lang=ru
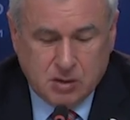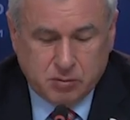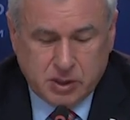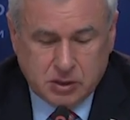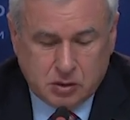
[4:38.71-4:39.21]

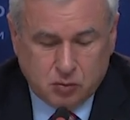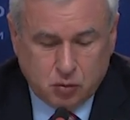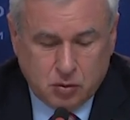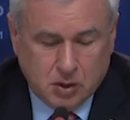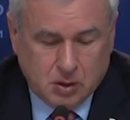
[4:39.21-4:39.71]
Поэтому
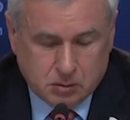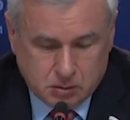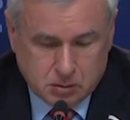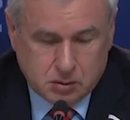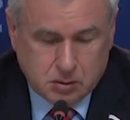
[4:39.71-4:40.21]
Поэтому
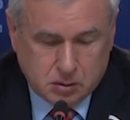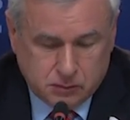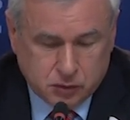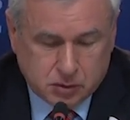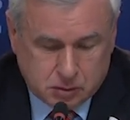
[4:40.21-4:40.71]
э,
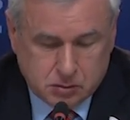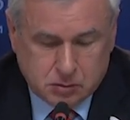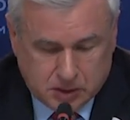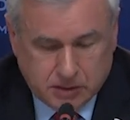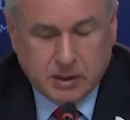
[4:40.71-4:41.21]
вот
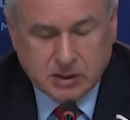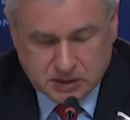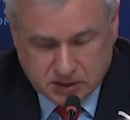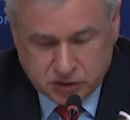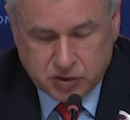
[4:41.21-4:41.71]
давайте
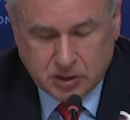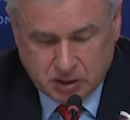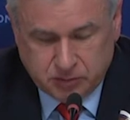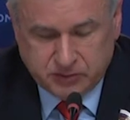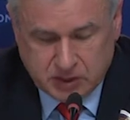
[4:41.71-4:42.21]
сначала,
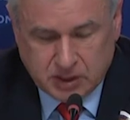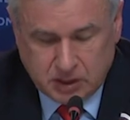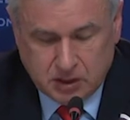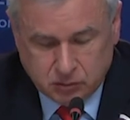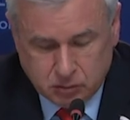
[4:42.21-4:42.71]

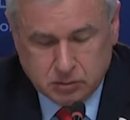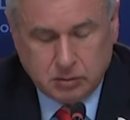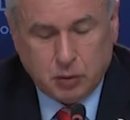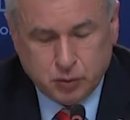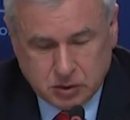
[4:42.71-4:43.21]
повторяю,
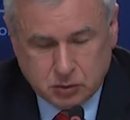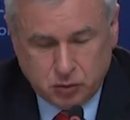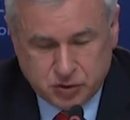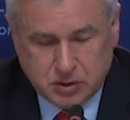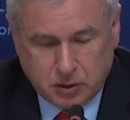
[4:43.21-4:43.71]
аудит
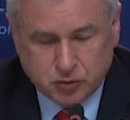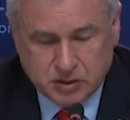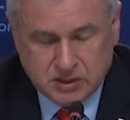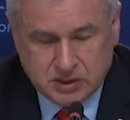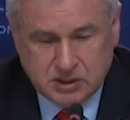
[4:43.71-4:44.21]

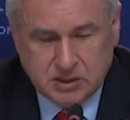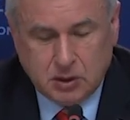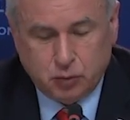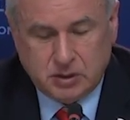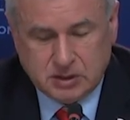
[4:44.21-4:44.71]
улично-дорожной сети,
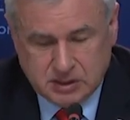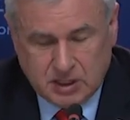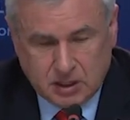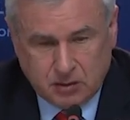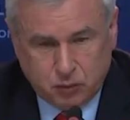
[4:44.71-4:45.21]
аудит
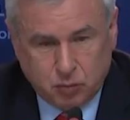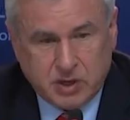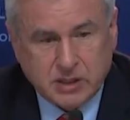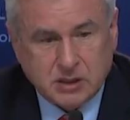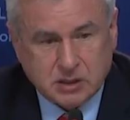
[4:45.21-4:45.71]
знаков,
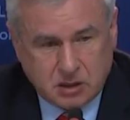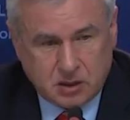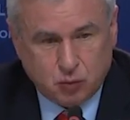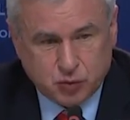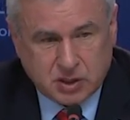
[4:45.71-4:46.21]
убрать эти
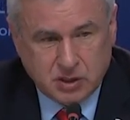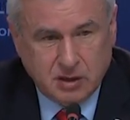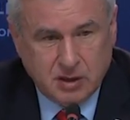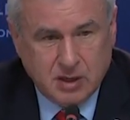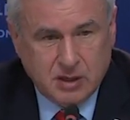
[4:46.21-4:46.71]
кормушки,
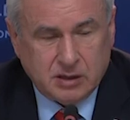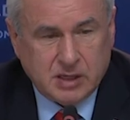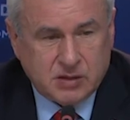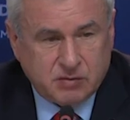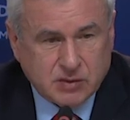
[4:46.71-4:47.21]

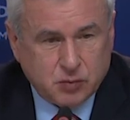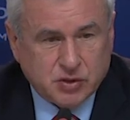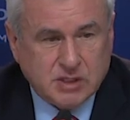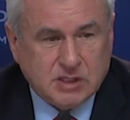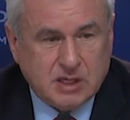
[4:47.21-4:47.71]
дать
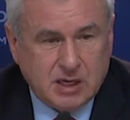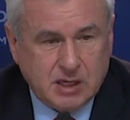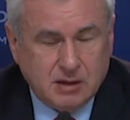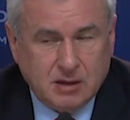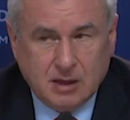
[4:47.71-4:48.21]
возможность
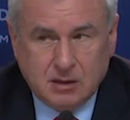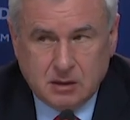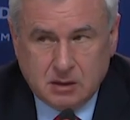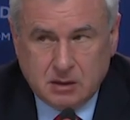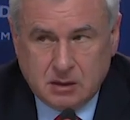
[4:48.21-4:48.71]
ГАИ
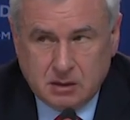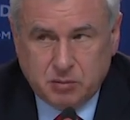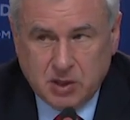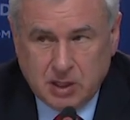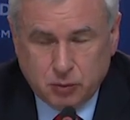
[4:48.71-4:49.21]
э,
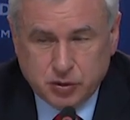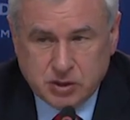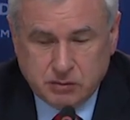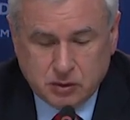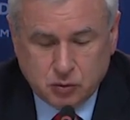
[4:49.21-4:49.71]

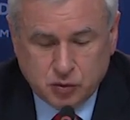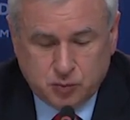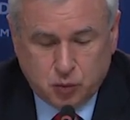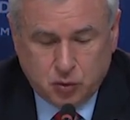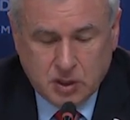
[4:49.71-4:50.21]
полномочия вернуть
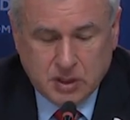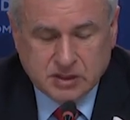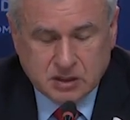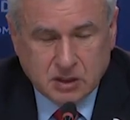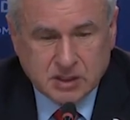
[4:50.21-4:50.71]
по
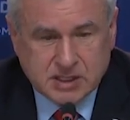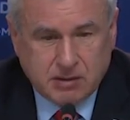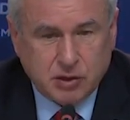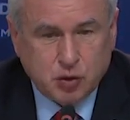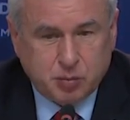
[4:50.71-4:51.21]

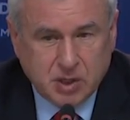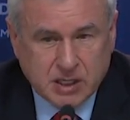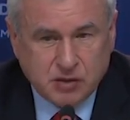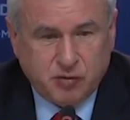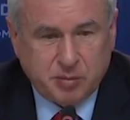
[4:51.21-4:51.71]
согласованию
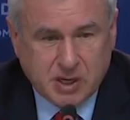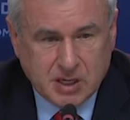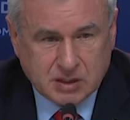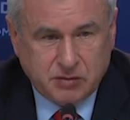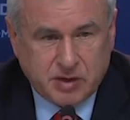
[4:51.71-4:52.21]
планов и
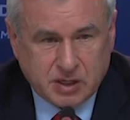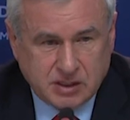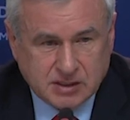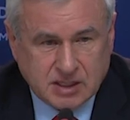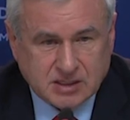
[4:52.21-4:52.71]
проектов
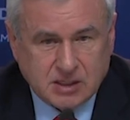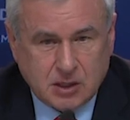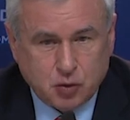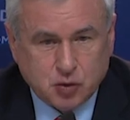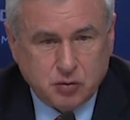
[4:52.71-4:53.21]
организации
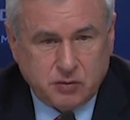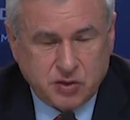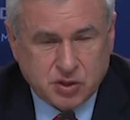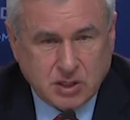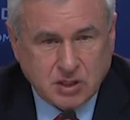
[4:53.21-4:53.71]
дорожного
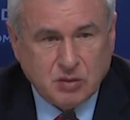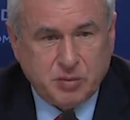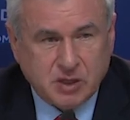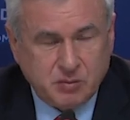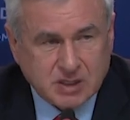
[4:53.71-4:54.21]
движения на
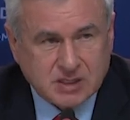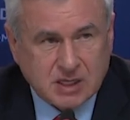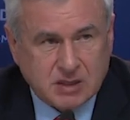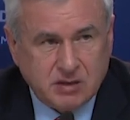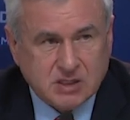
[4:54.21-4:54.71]
предмет
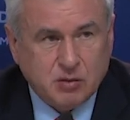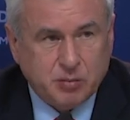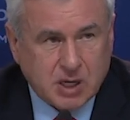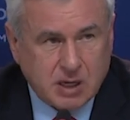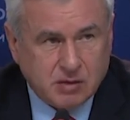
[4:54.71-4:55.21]
соответствия
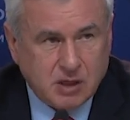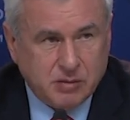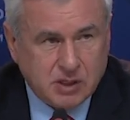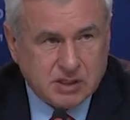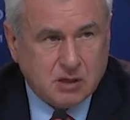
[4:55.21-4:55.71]
правилам
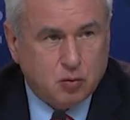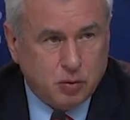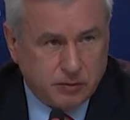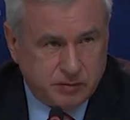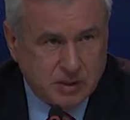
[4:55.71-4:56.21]
и
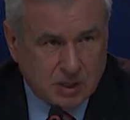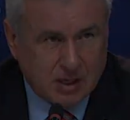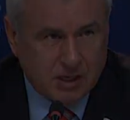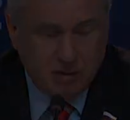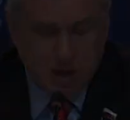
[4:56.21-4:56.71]
законам
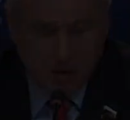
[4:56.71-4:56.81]
федеральным.